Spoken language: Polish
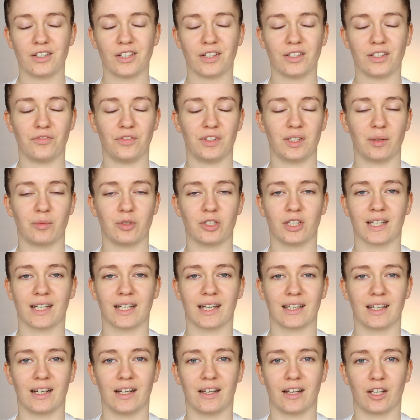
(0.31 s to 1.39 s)
Cześć, witam Cię na
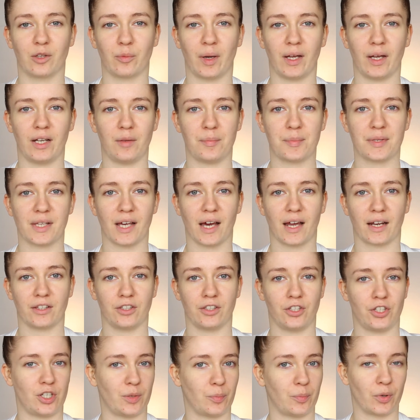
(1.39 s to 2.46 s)
kanale Red My Lips Art.
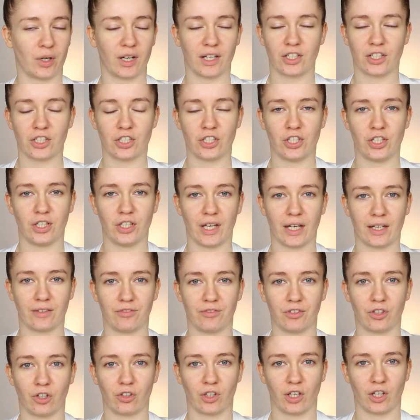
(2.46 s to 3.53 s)
Dzisiaj pokażę Ci, jak
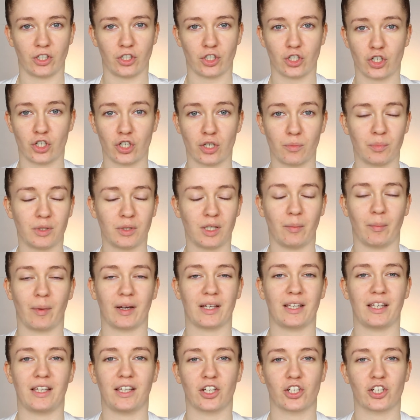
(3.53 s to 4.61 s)
wykonać szybki
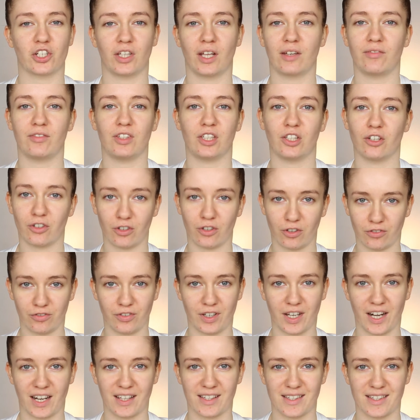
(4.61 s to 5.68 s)
makijaż na
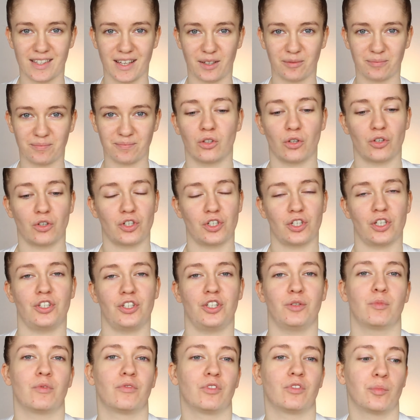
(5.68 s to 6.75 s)
wideokonferencję. To, że
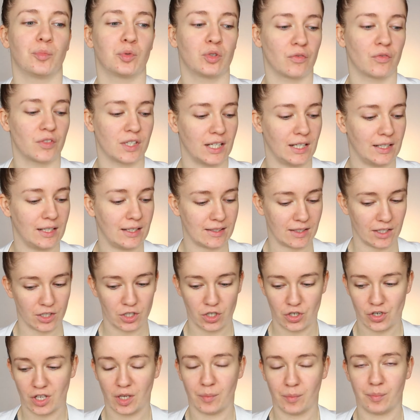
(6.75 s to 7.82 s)
siedzimy w domu, to wcale nie znaczy,
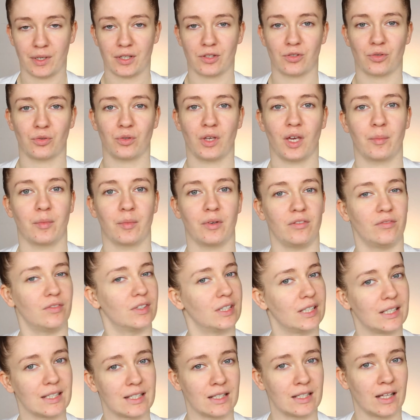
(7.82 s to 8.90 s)
że nie pracujemy i
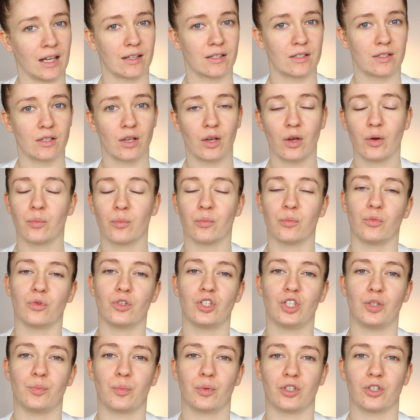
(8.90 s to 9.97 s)
wiele z nas
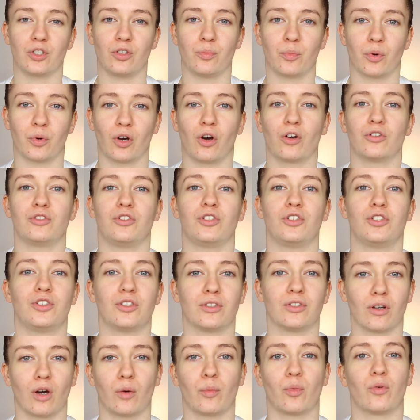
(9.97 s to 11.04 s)
musi pogodzić
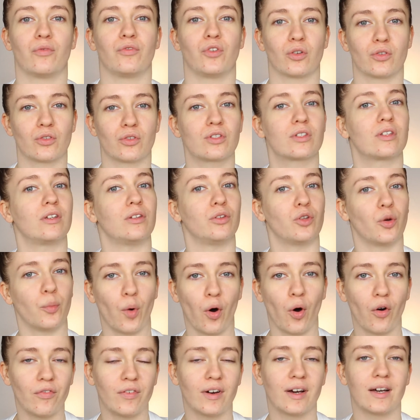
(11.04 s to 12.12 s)
obowiązki
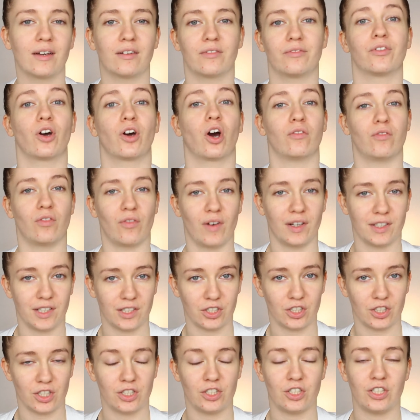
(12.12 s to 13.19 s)
domowe, wychowywanie
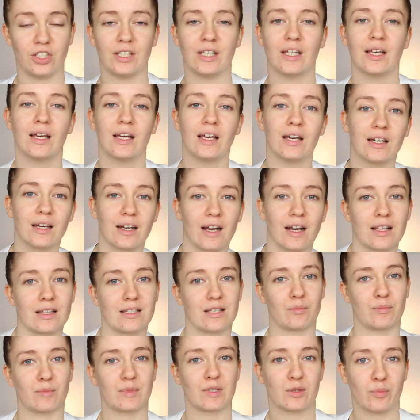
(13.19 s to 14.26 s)
dzieci
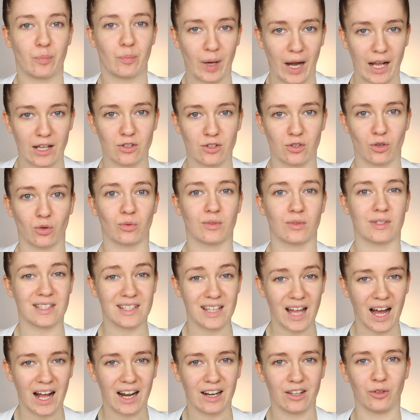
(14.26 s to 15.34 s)
razem z pracą
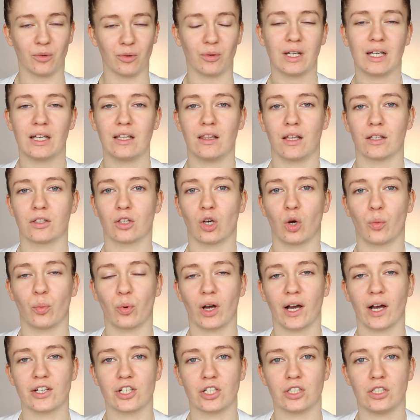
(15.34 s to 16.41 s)
zdalną. Dlatego
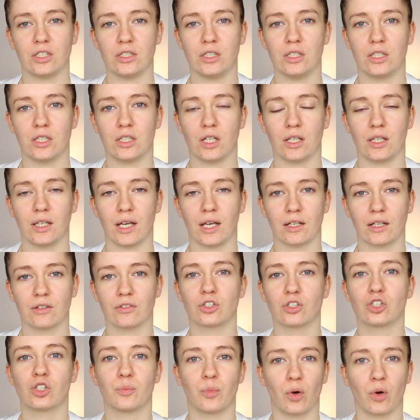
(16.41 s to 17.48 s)
pokażę Ci dzisiaj, jak
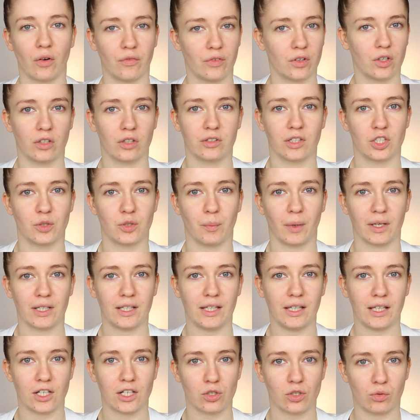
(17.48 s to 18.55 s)
szybko wykonać
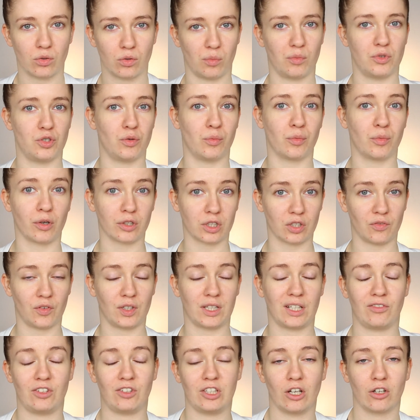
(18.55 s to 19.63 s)
makijaż, który będziemy gotowe
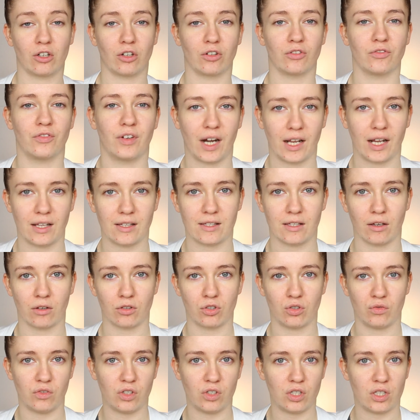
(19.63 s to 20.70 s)
na wideokonferencję.
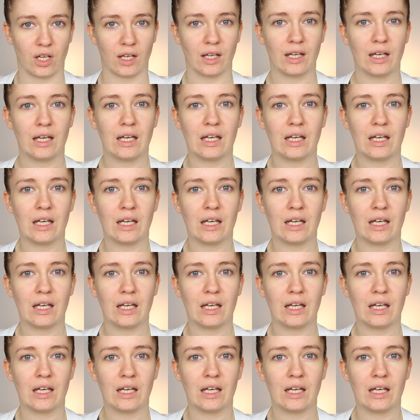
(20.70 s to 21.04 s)
Oczywiście